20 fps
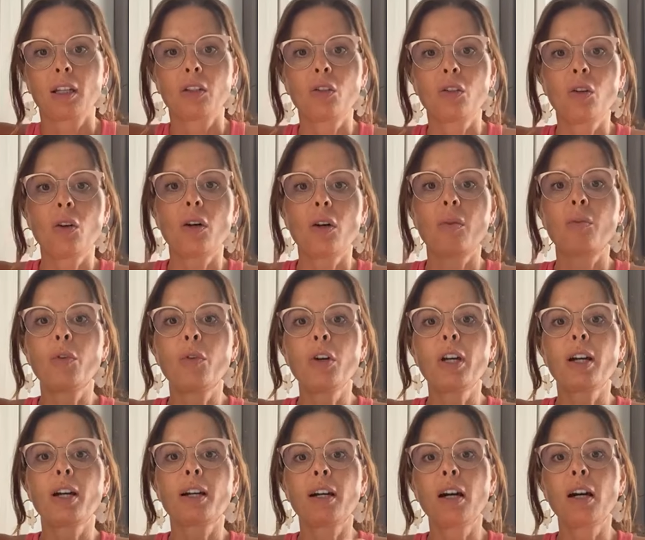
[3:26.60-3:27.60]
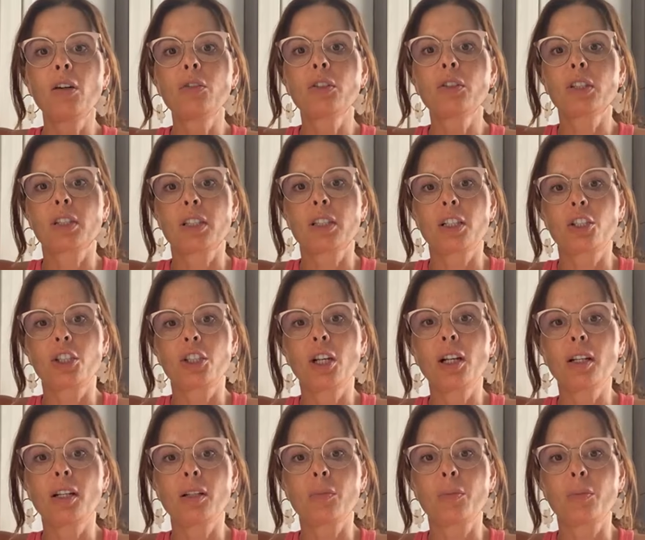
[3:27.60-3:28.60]
Но мой аккаунт
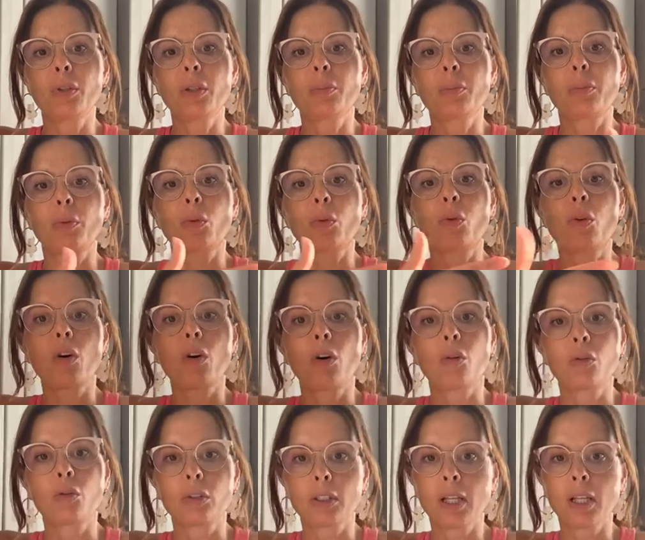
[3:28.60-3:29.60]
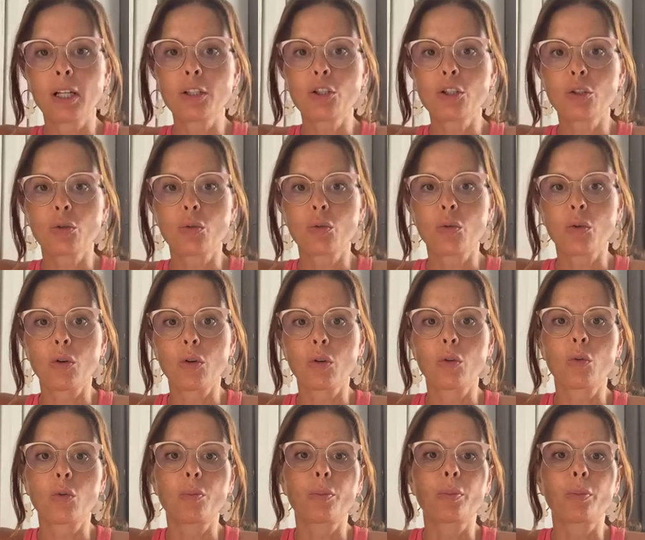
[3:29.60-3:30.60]
изначально был про
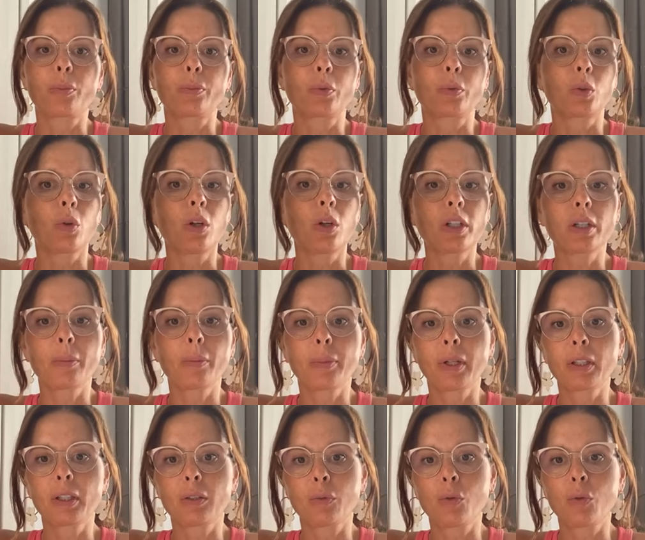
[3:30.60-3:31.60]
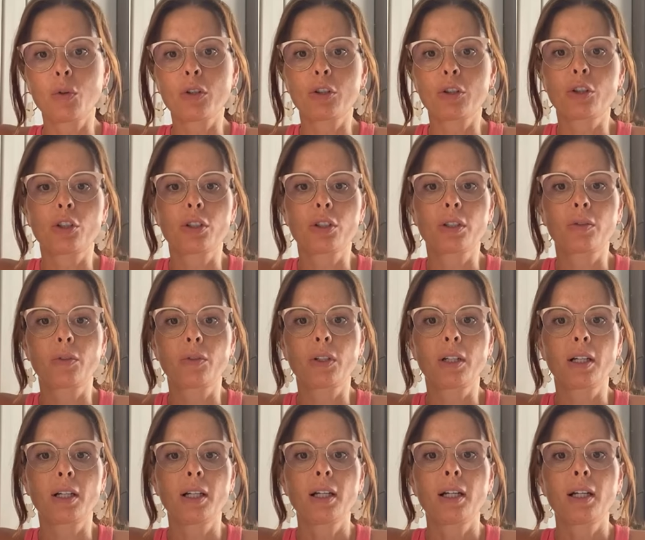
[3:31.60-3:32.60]
онлайн-школу, только про
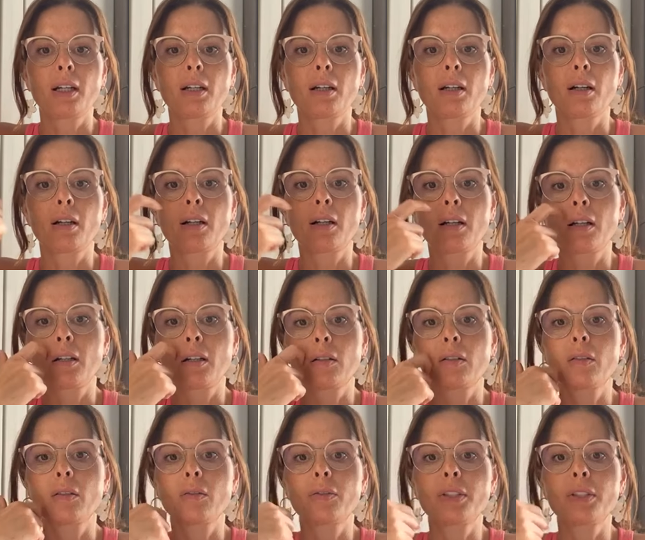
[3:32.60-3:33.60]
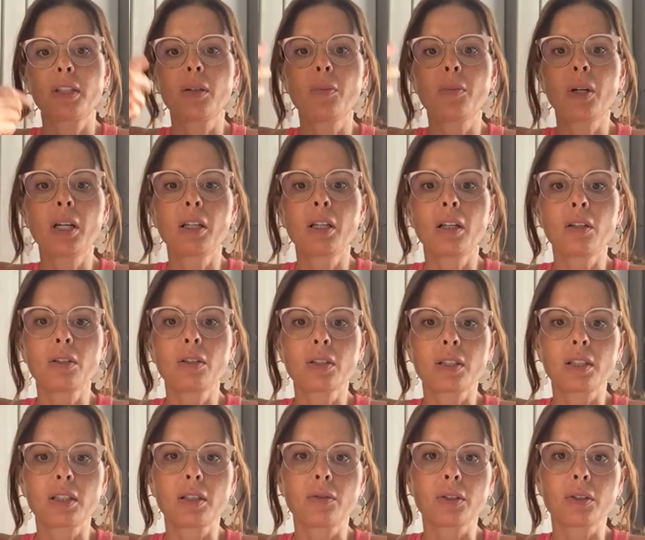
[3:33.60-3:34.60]
творчество. А, все мои
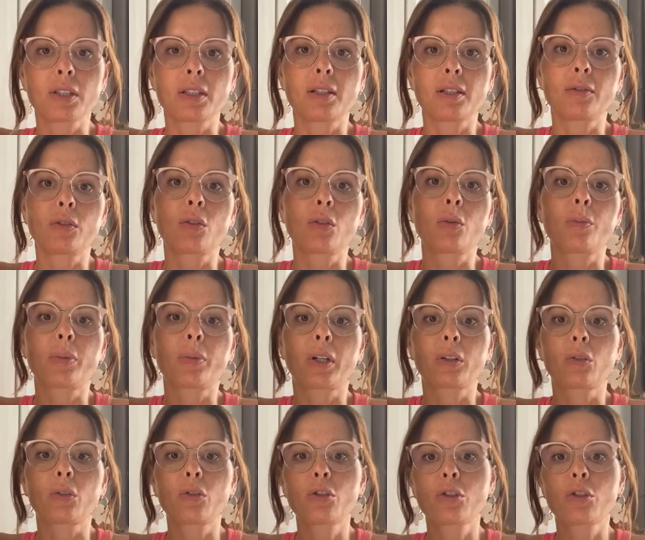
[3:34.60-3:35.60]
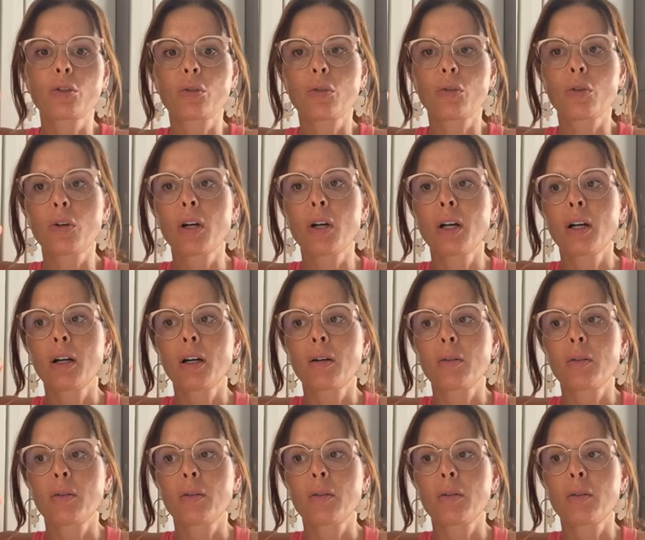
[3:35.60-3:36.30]
рилсы в основном про то, что